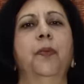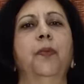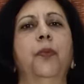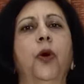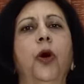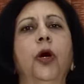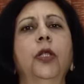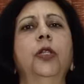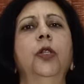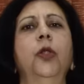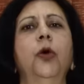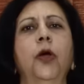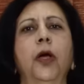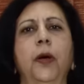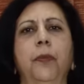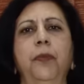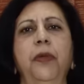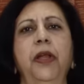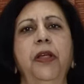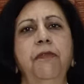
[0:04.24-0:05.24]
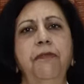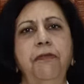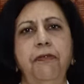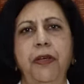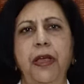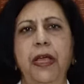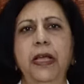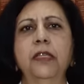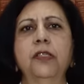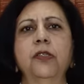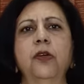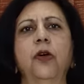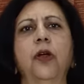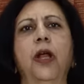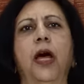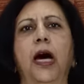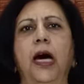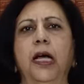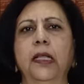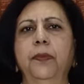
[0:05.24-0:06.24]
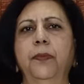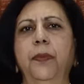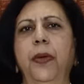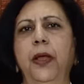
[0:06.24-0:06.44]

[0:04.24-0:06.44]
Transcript: बहुत लोग अपने फेस और हाथ